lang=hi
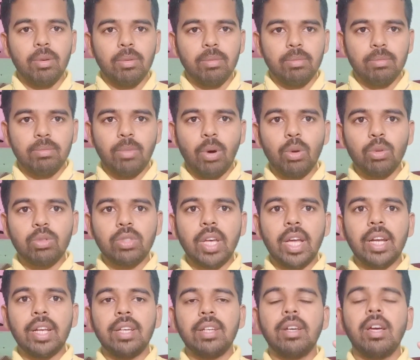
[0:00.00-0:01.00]
बहुत
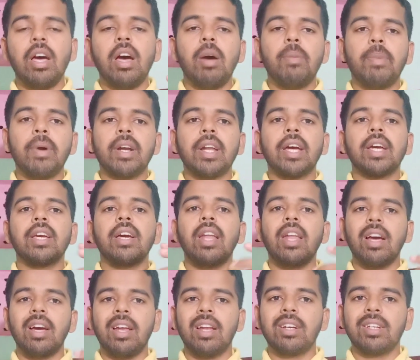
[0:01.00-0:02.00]
सारे पटाखे
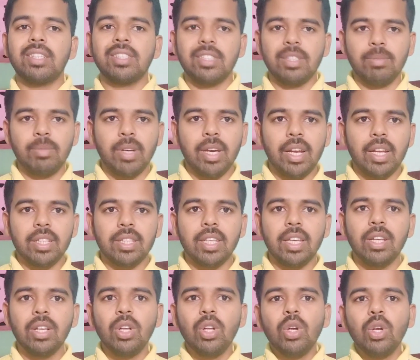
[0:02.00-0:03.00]
अलग अलग किस्म का रहते
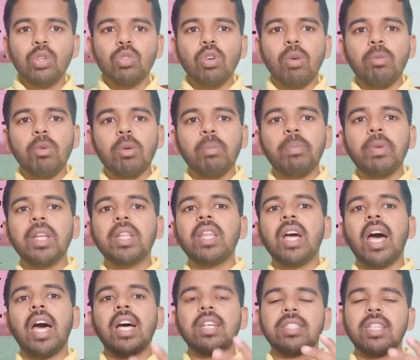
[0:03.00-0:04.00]
हैं तो हम लोग
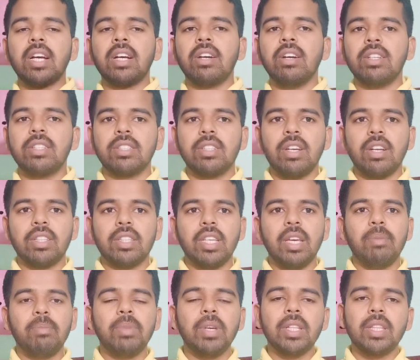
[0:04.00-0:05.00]
बेतहासा खर्च करते
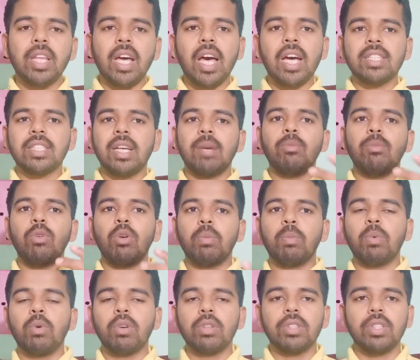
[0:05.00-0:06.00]
हैं बेतहासा हम लोग
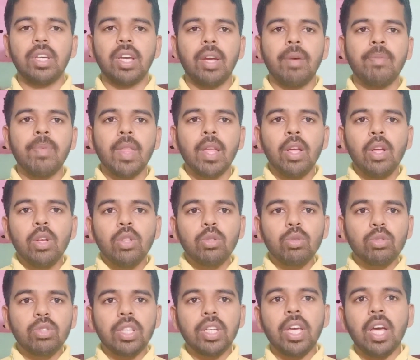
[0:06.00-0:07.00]
फोड़ते हैं तो
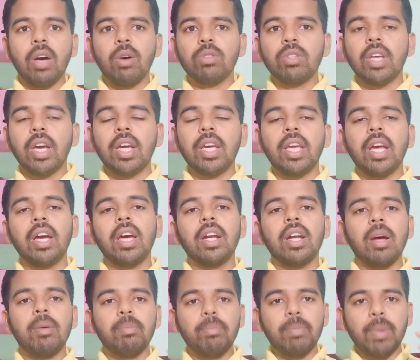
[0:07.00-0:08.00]
उससे क्या होता है कि अगर
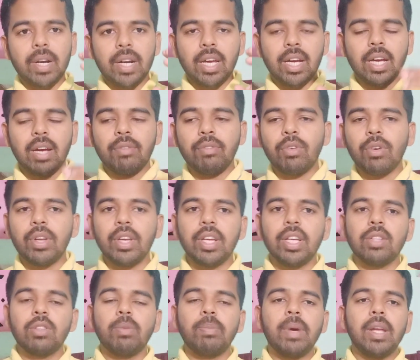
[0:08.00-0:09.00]
हम पटाखा
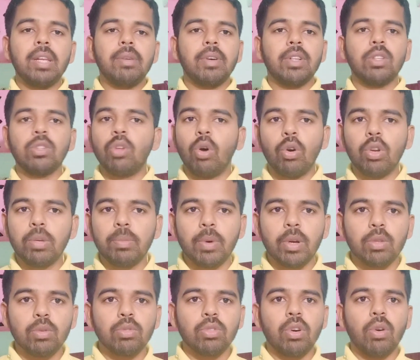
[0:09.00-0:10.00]
फोड़ेंगे तो पहली बात तो ध्वनि
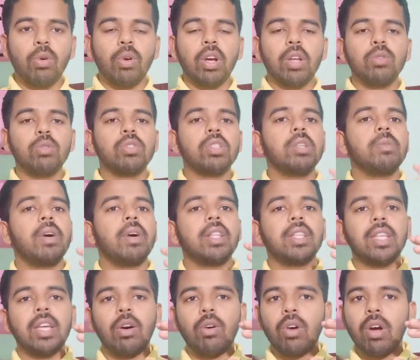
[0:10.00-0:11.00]
प्रदूषण होगा दूसरी बात
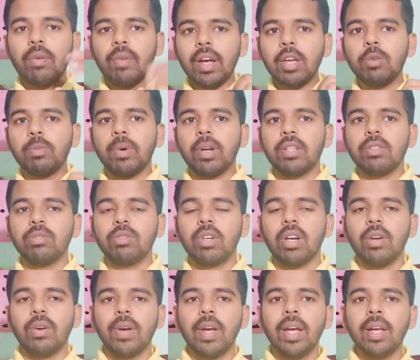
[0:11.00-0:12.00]
क्या होगा वायु
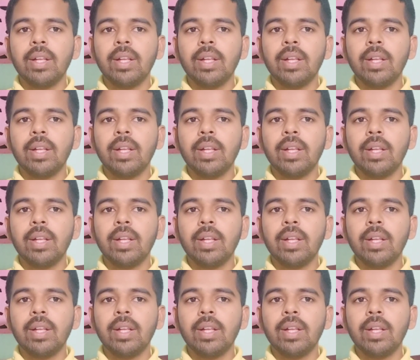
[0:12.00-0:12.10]
प्रदूषण होगा